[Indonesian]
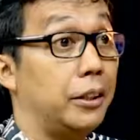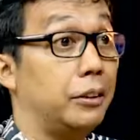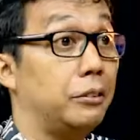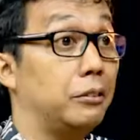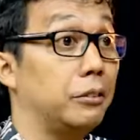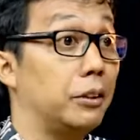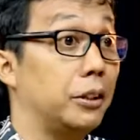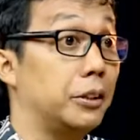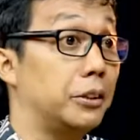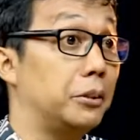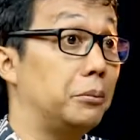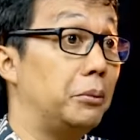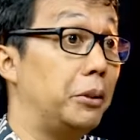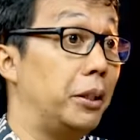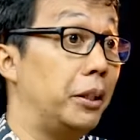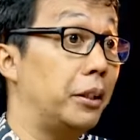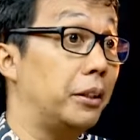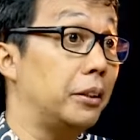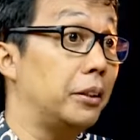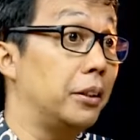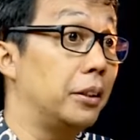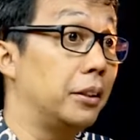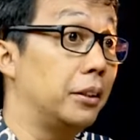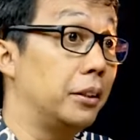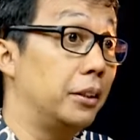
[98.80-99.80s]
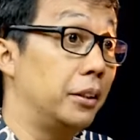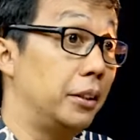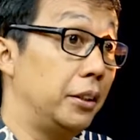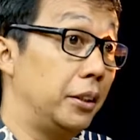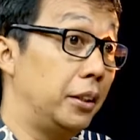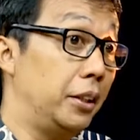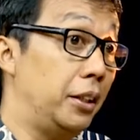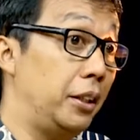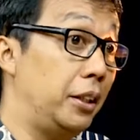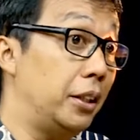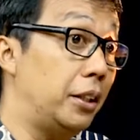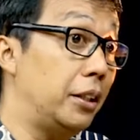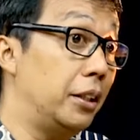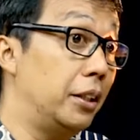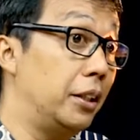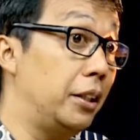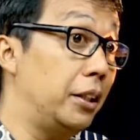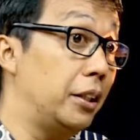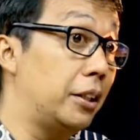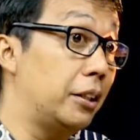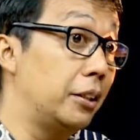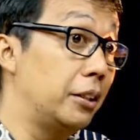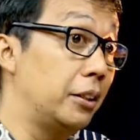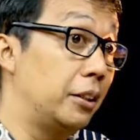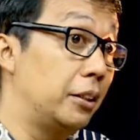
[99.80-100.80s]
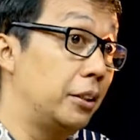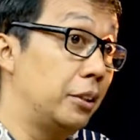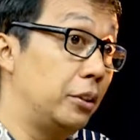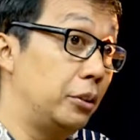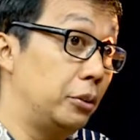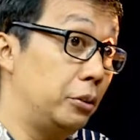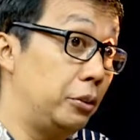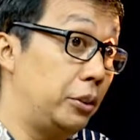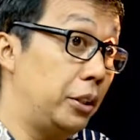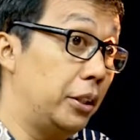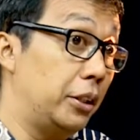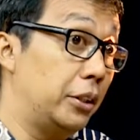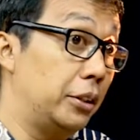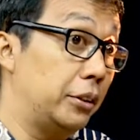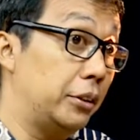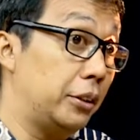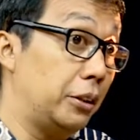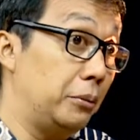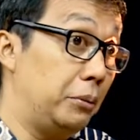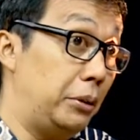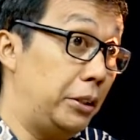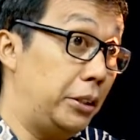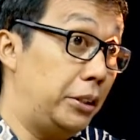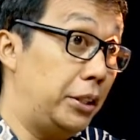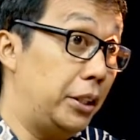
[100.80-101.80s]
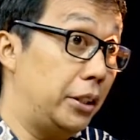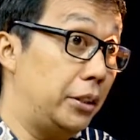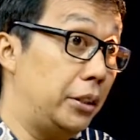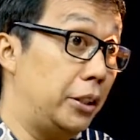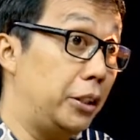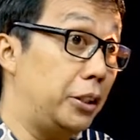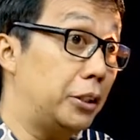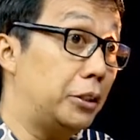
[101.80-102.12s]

itulah sebenarnya delik-delik ujaran kebencian. Jadi